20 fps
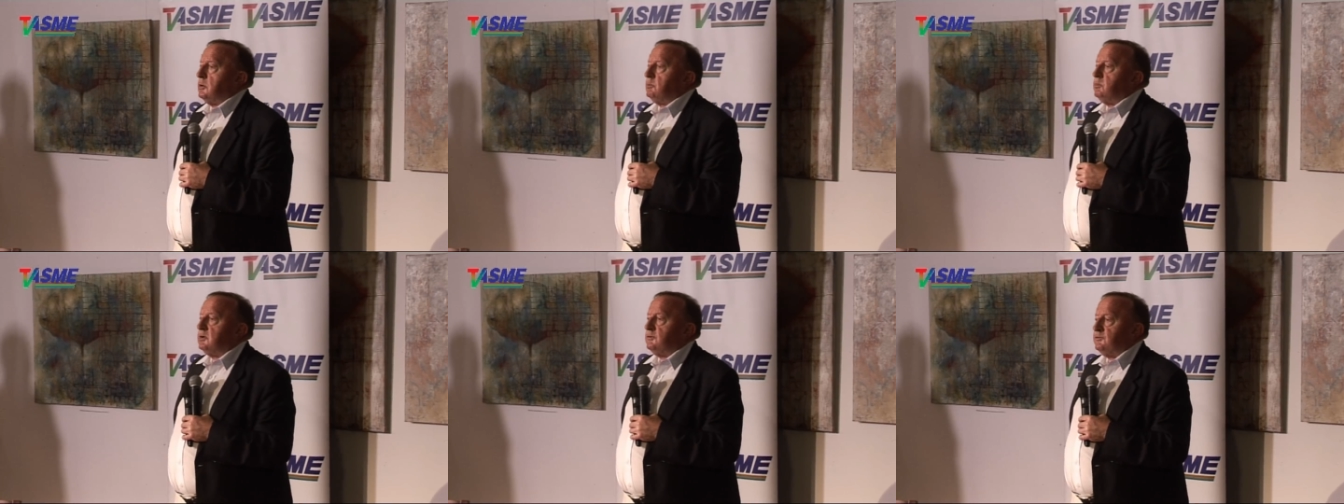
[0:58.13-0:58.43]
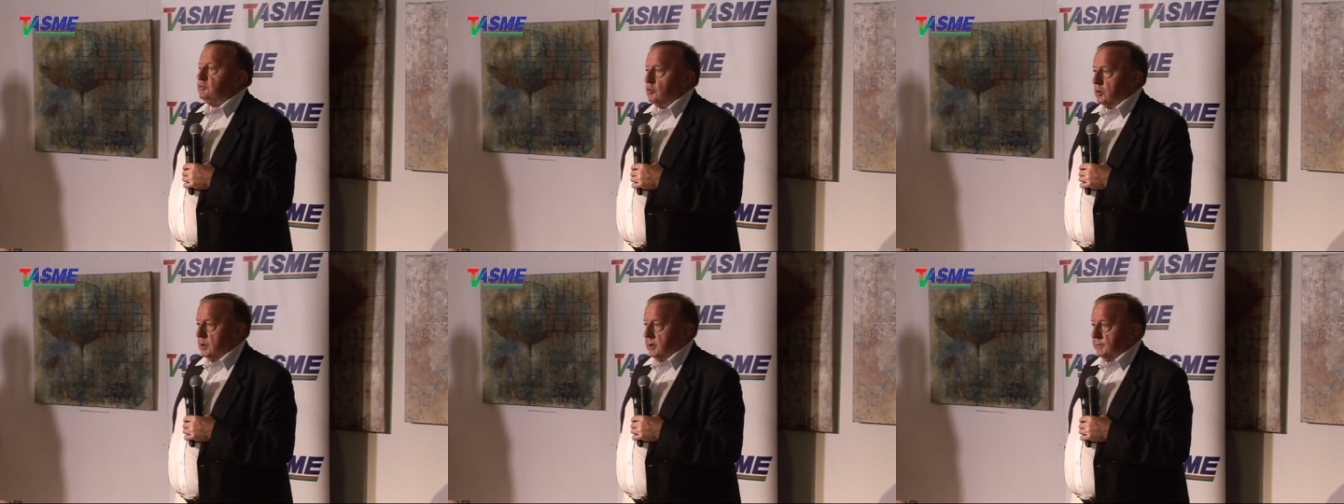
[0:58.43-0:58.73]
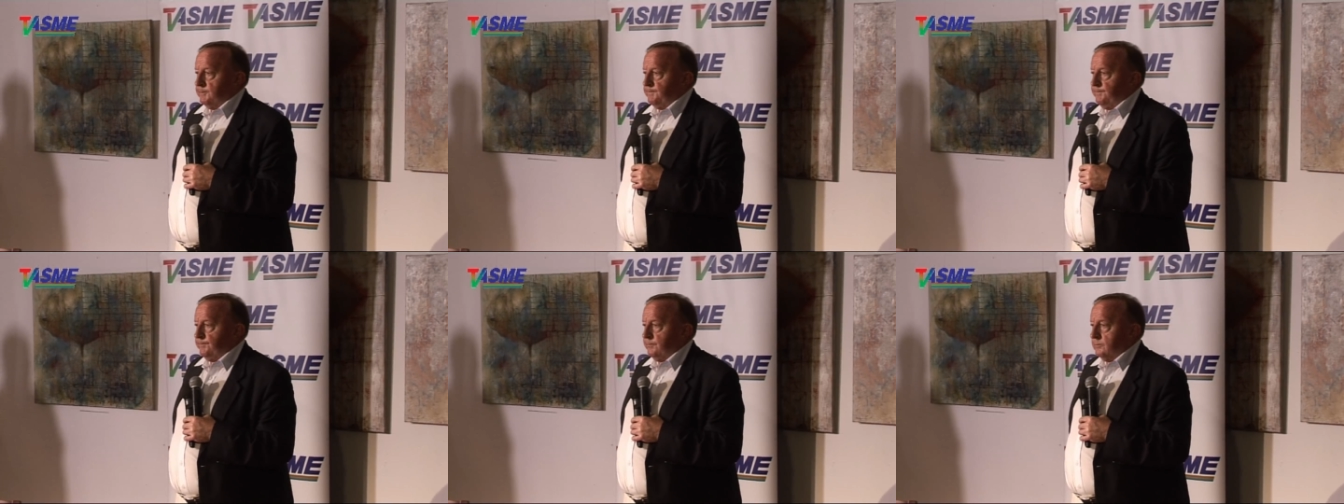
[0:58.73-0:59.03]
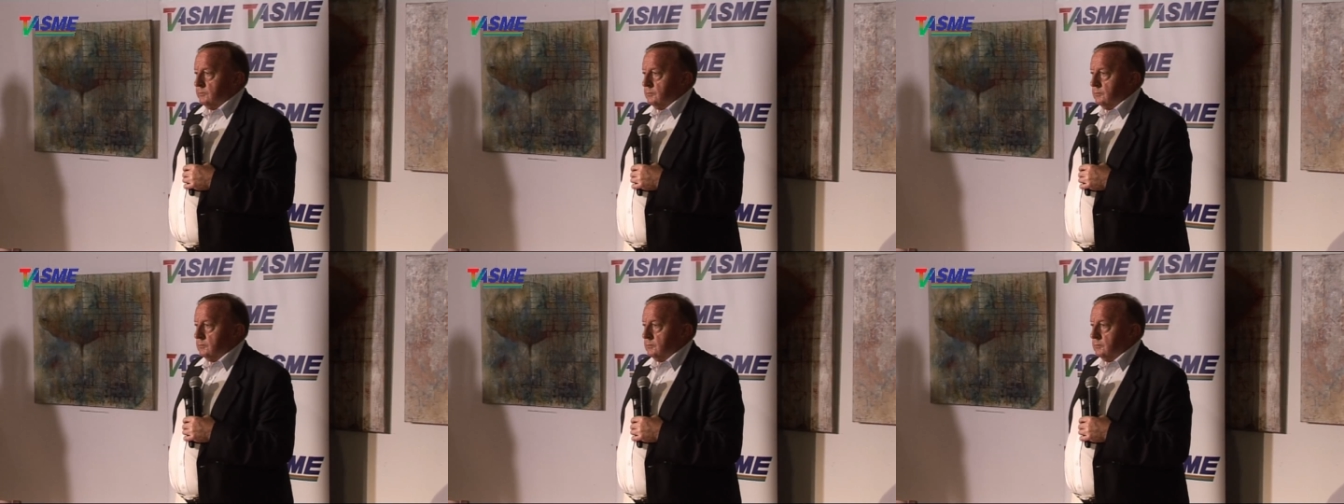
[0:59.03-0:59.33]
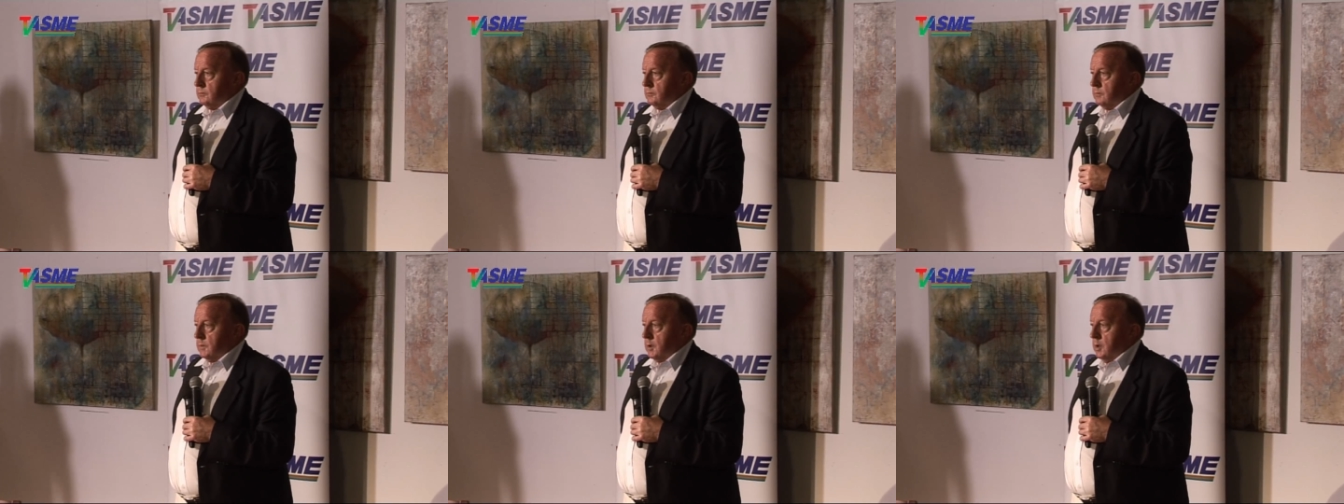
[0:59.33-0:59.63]
OBWE.
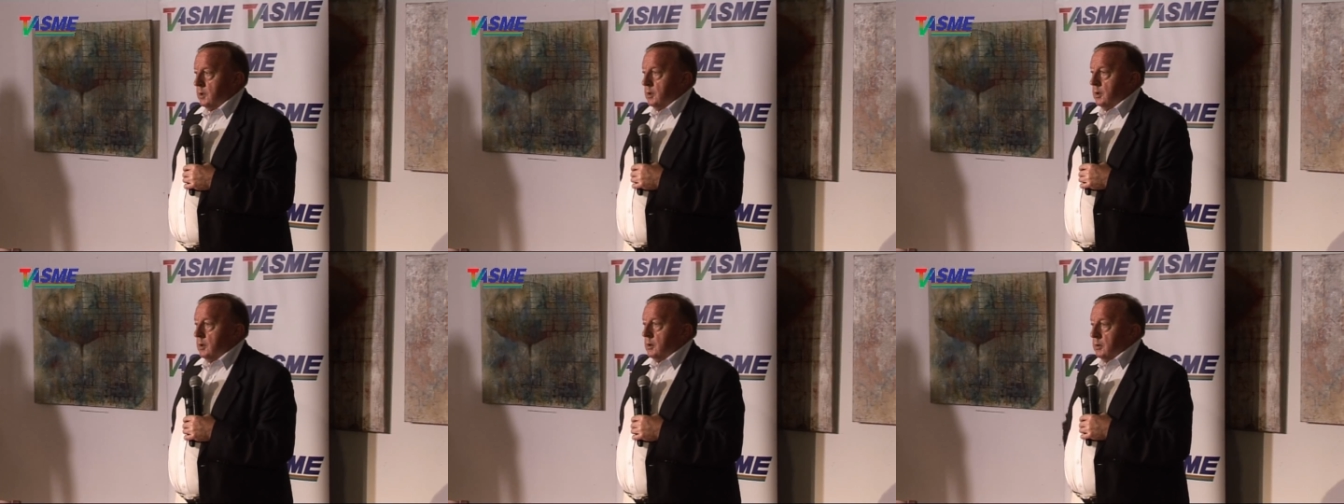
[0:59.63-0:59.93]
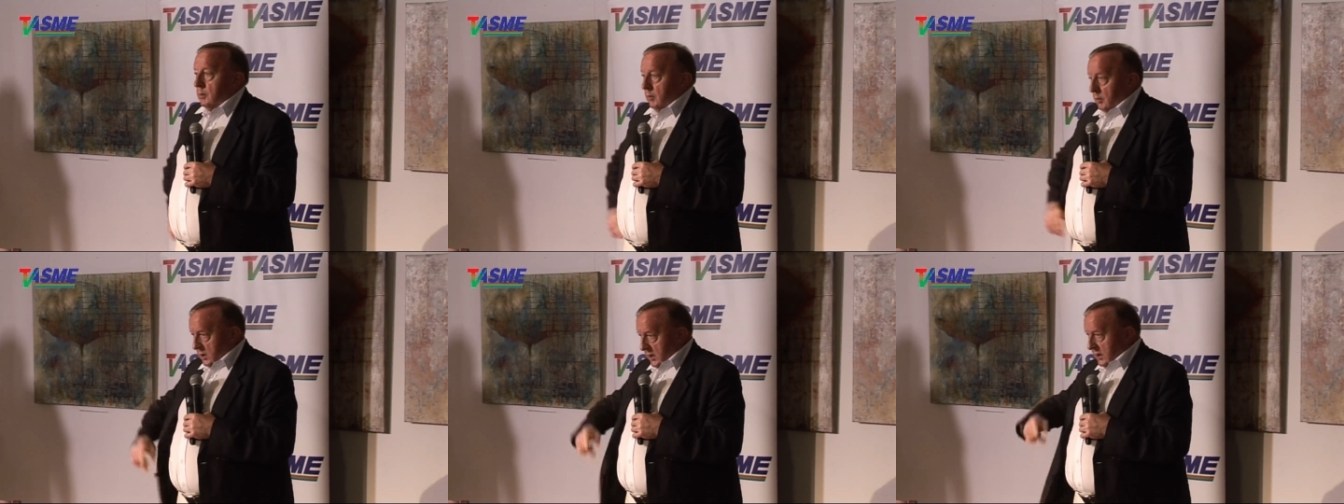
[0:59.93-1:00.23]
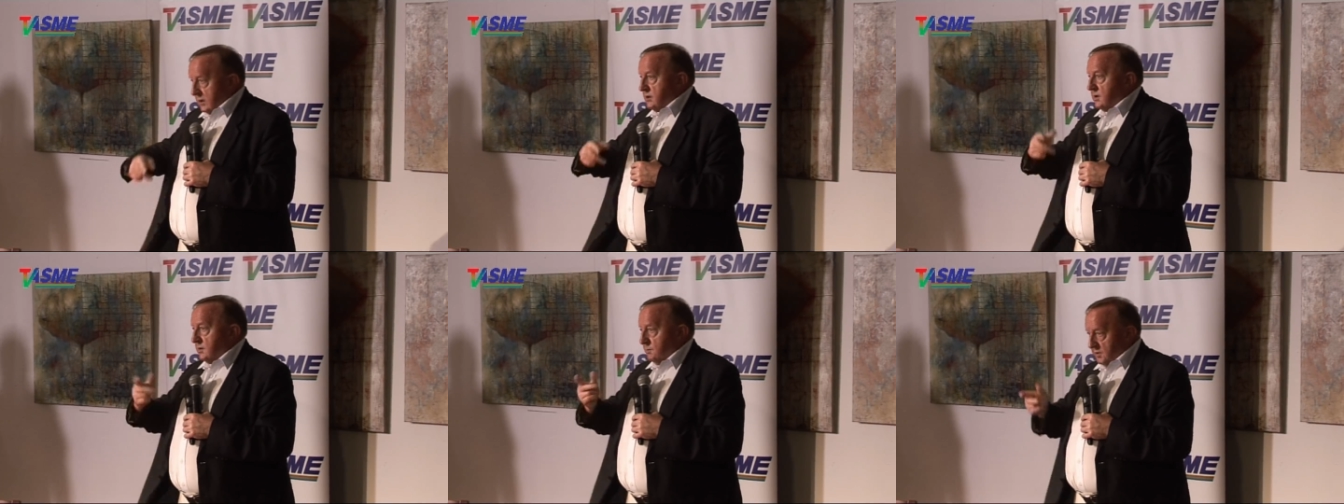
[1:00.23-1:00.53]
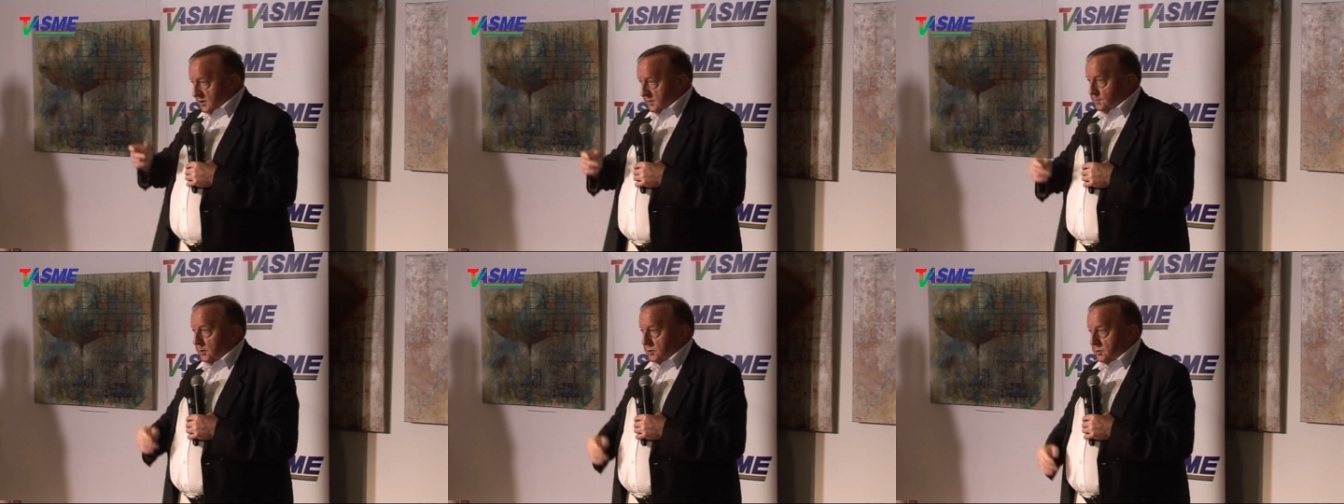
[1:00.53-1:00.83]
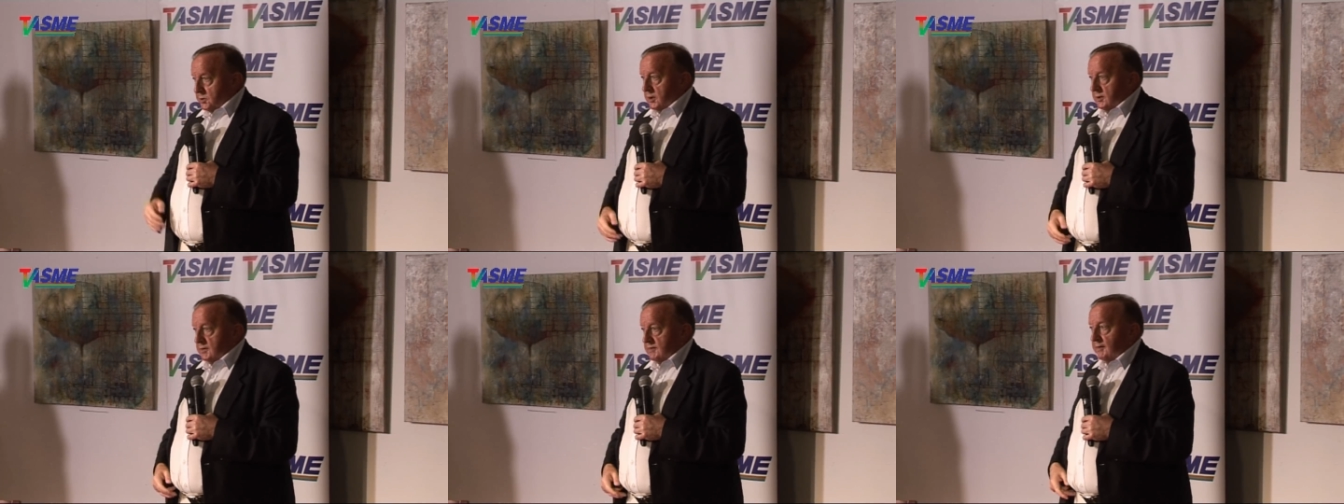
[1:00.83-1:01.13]
Organizacji
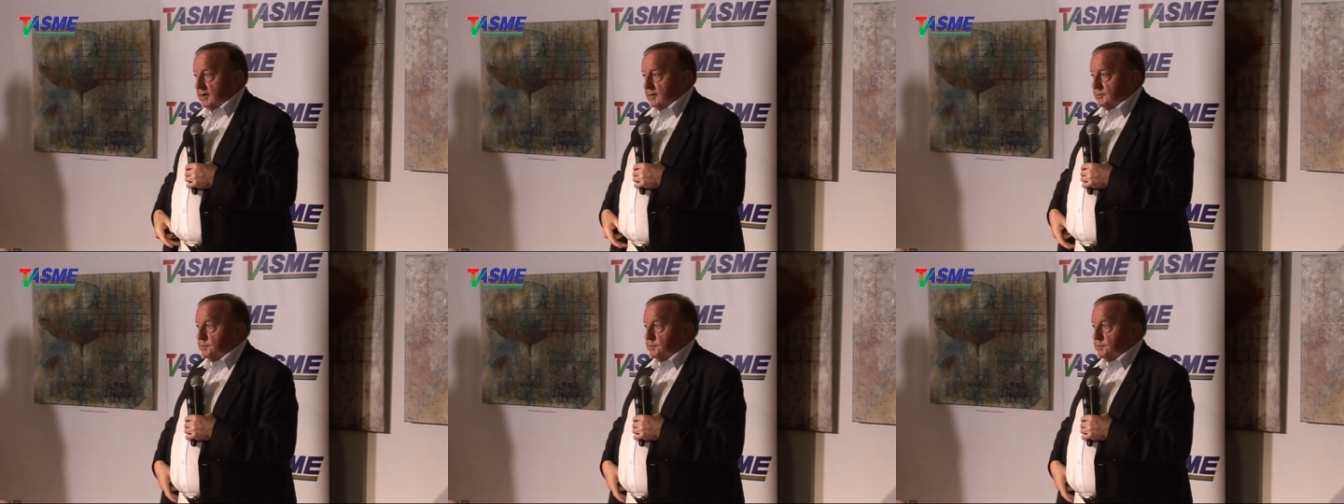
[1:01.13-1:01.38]
Bezpieczeństwa